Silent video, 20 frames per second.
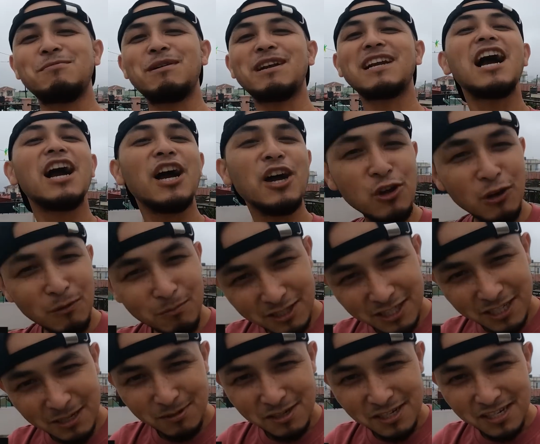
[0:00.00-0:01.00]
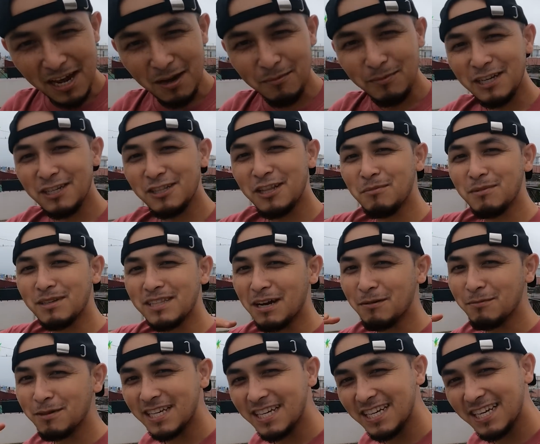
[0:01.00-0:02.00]
ya bat nga ngayo man sim siya bali don
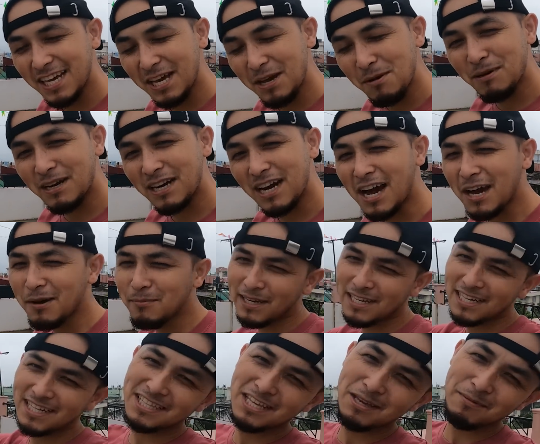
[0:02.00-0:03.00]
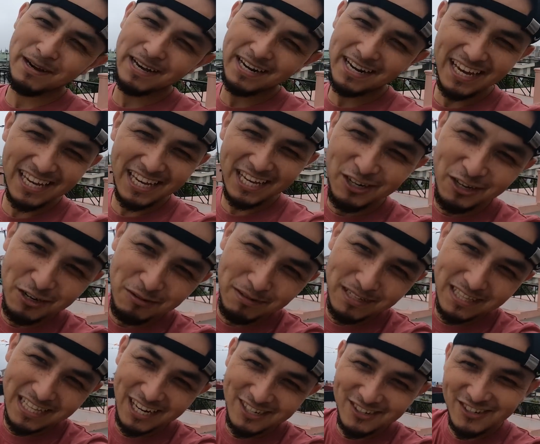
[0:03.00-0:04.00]
mata bat kini bat nga kami lanti pengenang don
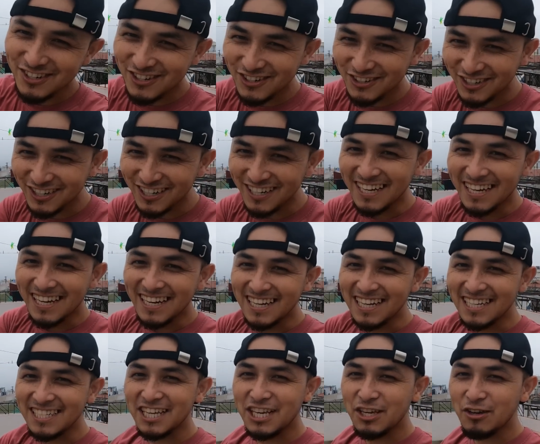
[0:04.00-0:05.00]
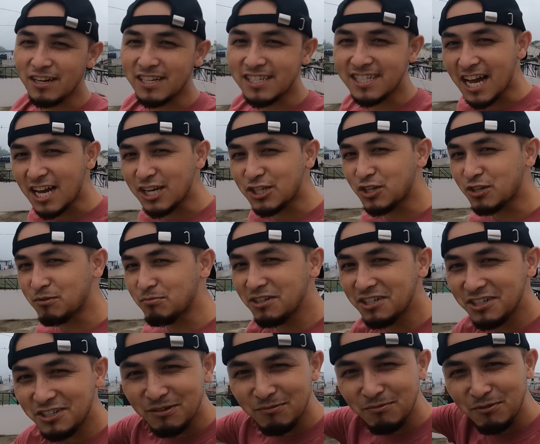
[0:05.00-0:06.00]
benta susu desi yo la shash
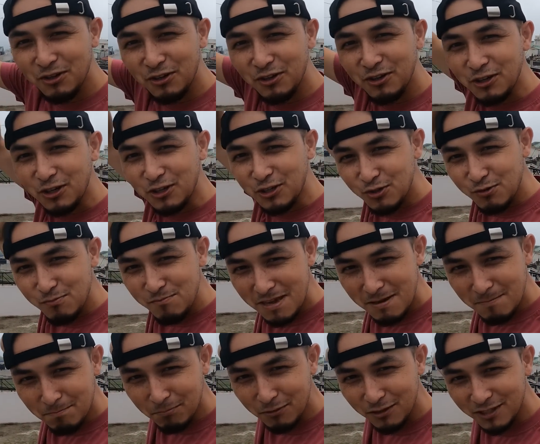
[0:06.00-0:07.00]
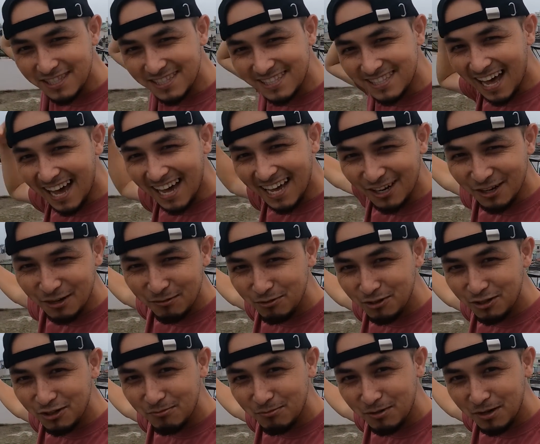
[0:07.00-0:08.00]
kumur kumno yo shumi pustar
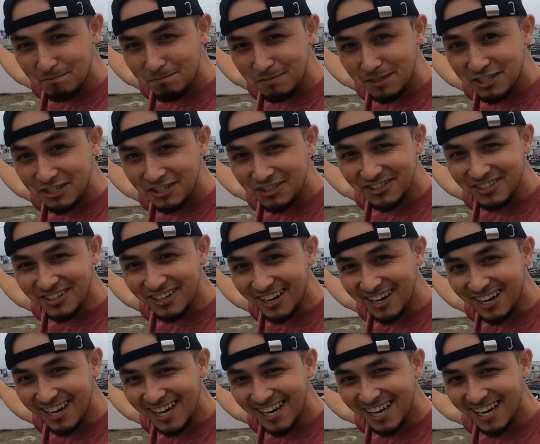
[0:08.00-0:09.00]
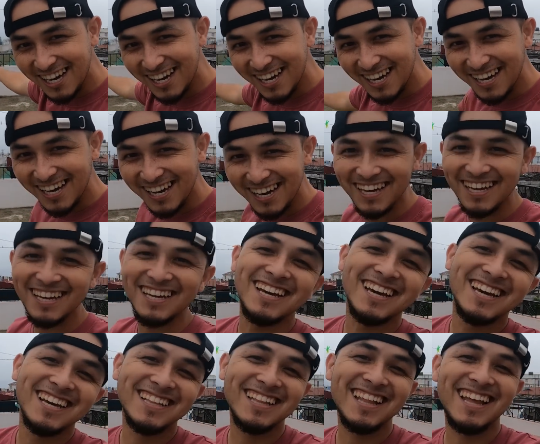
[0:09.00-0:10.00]
kumur kumno biju ah Hai.